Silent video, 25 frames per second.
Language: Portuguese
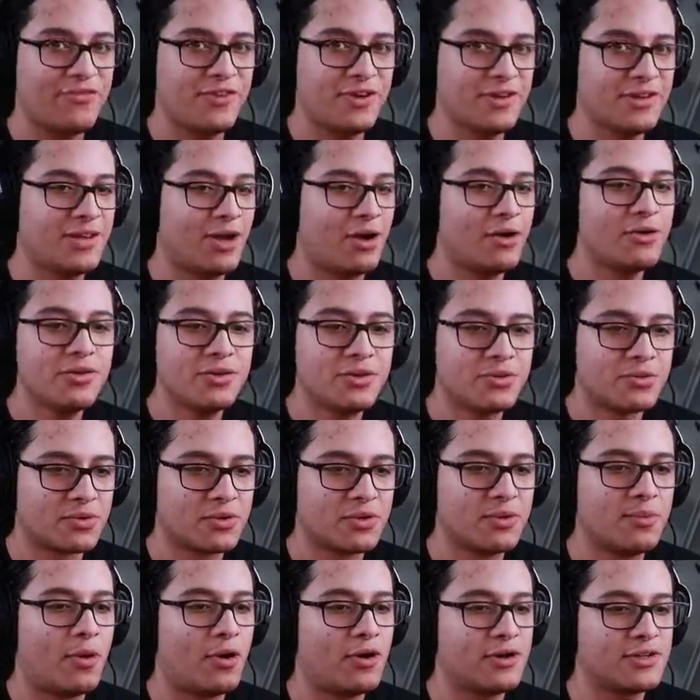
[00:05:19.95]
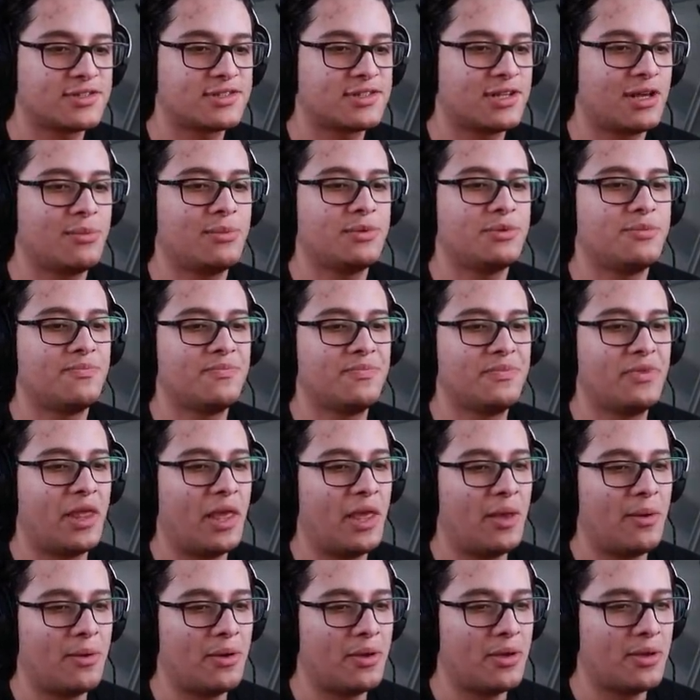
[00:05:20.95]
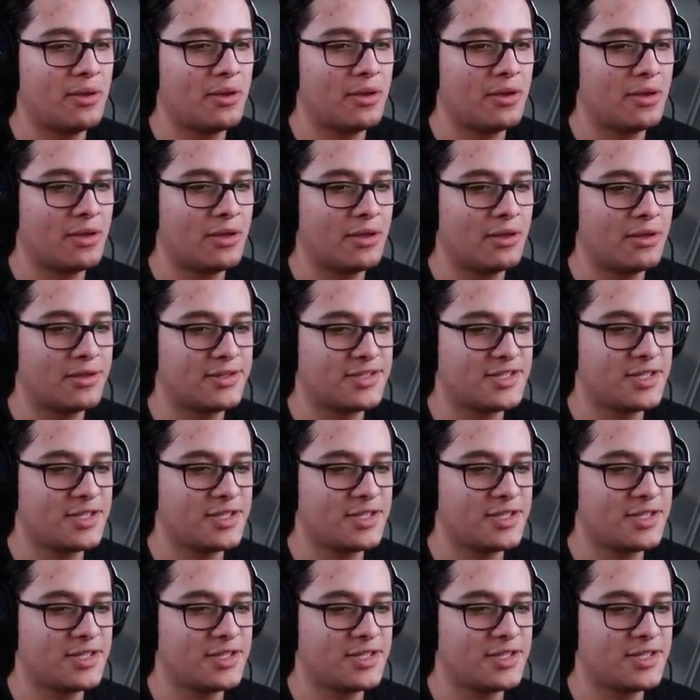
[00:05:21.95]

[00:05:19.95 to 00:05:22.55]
enfrentar o The Rude Boss, sabe? É,